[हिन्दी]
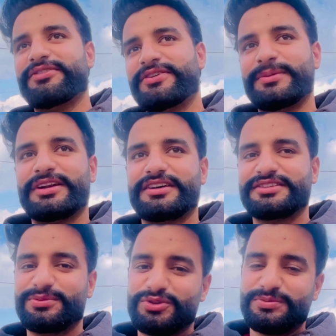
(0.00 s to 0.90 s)
फिर मैंने कहा
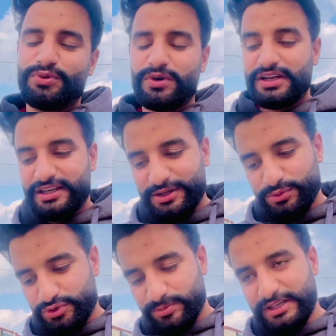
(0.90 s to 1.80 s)
चलो मुझे भूख लगी
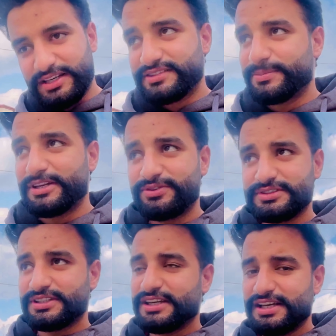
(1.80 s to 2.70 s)
क्योंकि सुबह घर से
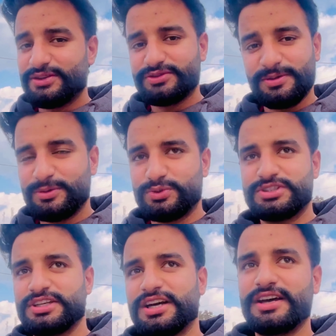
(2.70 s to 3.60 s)
ब्रेकफास्ट करके आया था उसके बाद कुछ
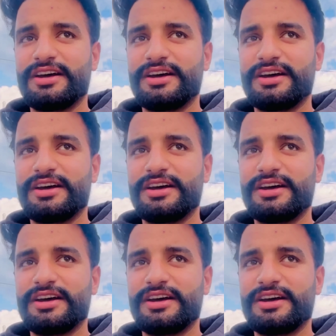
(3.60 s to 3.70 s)
नहीं खाया